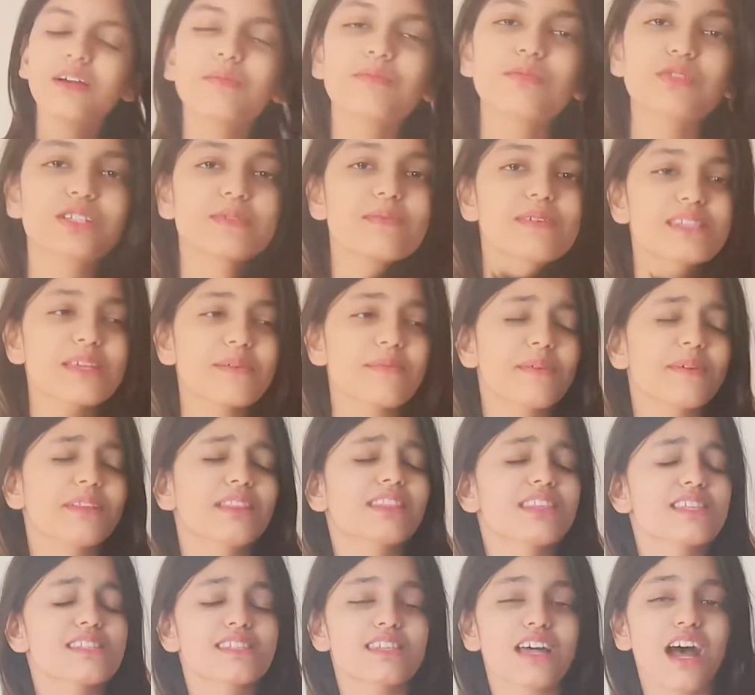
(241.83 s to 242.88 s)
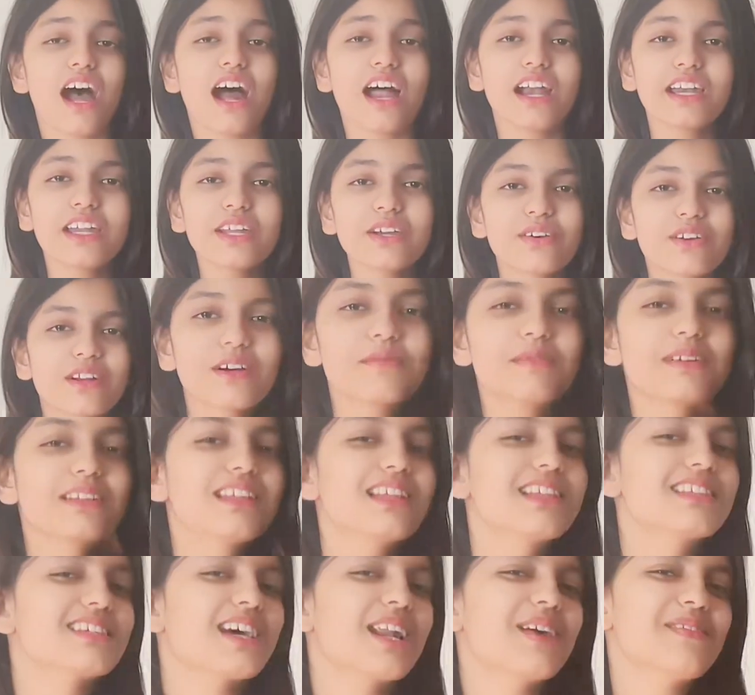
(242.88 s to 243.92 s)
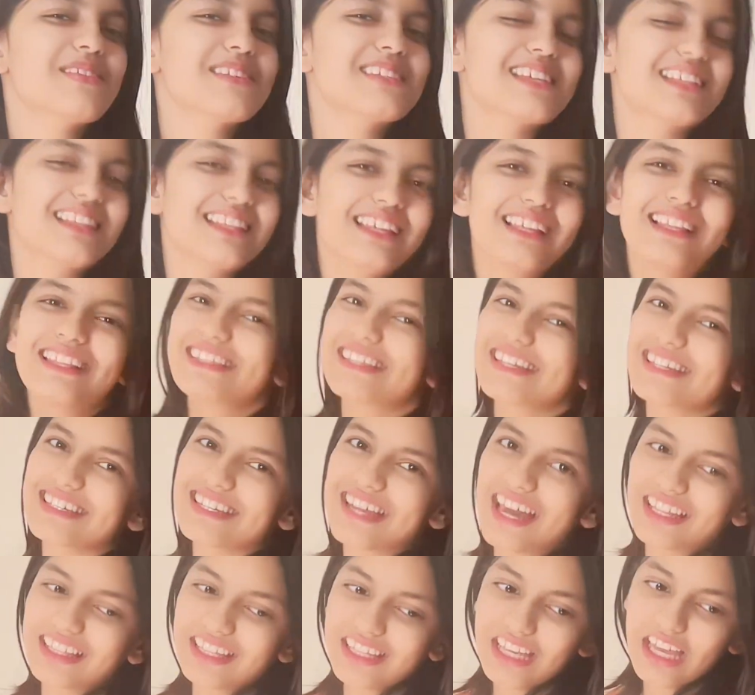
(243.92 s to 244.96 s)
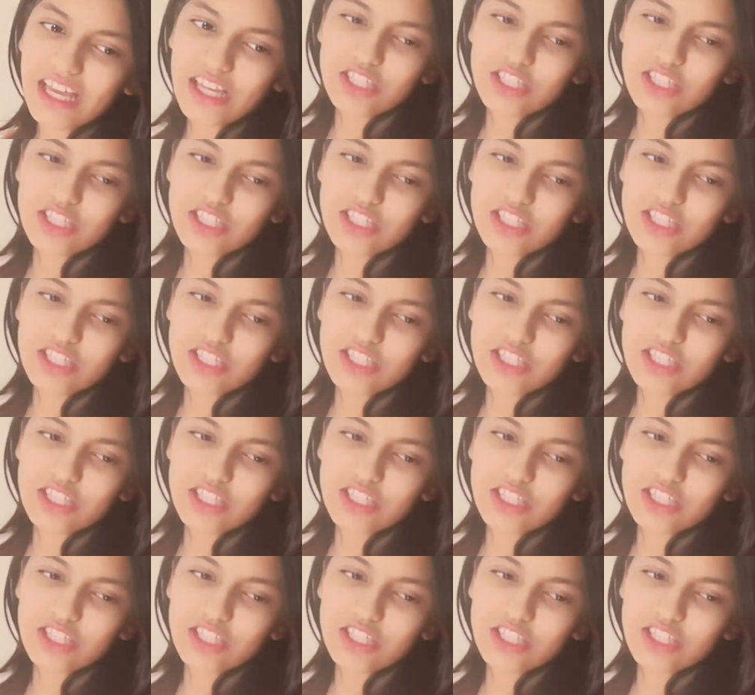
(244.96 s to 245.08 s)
मुझे बस अब इंतजार नहीं हो रहा मेरे बेचारा बस जल्दी जल्दी से शादी